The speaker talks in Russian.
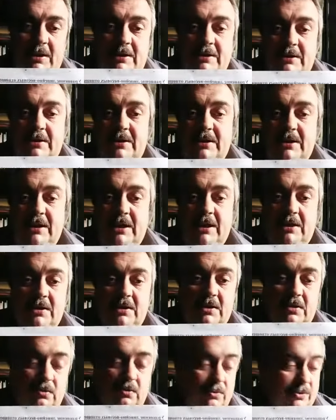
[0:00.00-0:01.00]
линейный
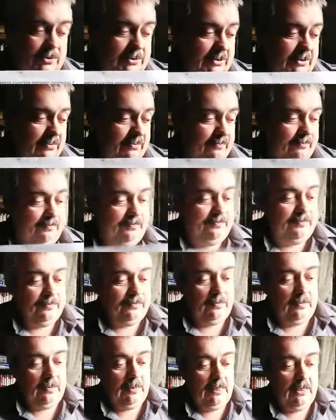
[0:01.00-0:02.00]
рост.
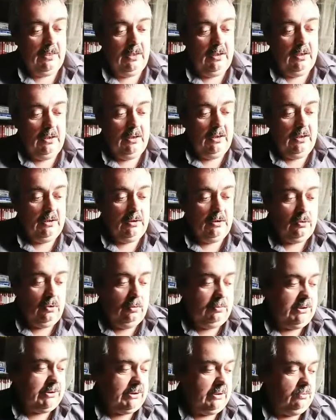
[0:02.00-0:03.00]
Кроме
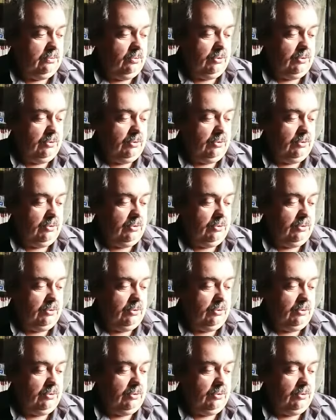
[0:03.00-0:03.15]
того,